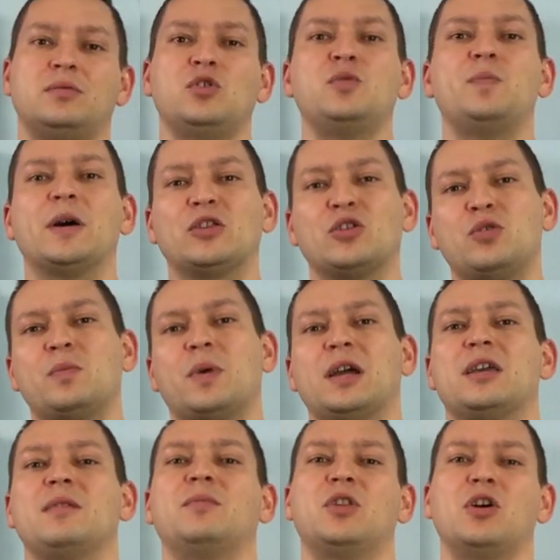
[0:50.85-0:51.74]
ну и потом
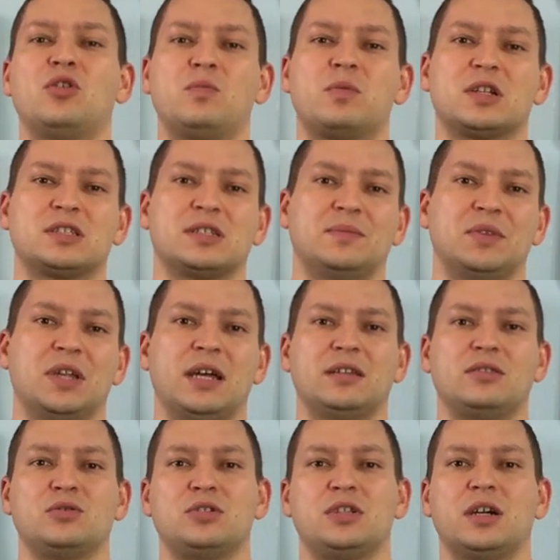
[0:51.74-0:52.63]
каким-то образом
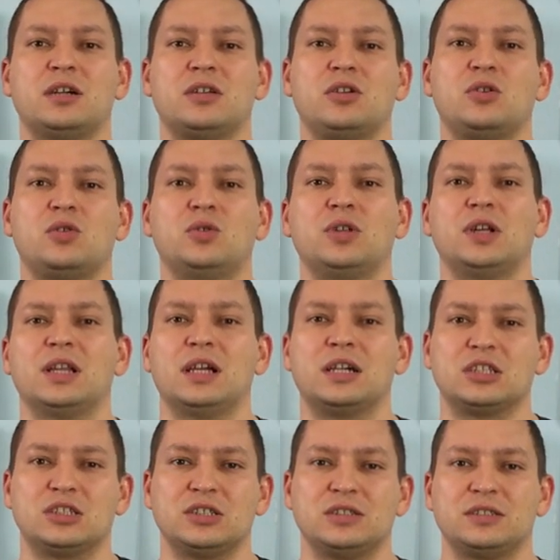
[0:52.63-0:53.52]
на эту технику
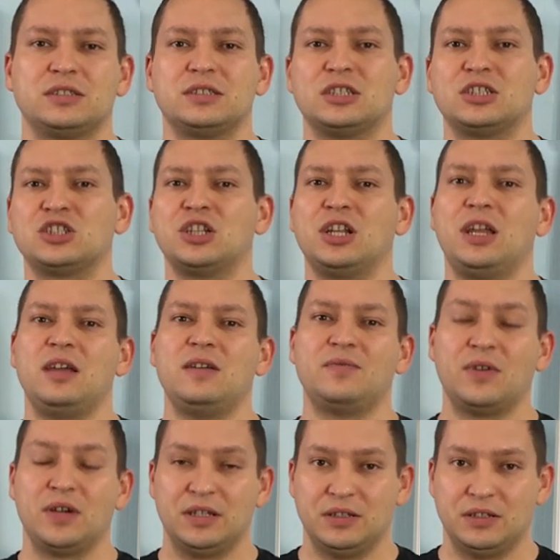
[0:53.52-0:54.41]
наложился
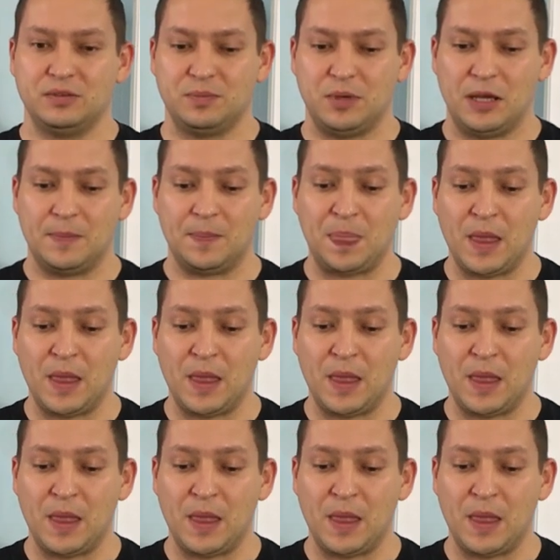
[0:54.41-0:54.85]
шлейф НЛП.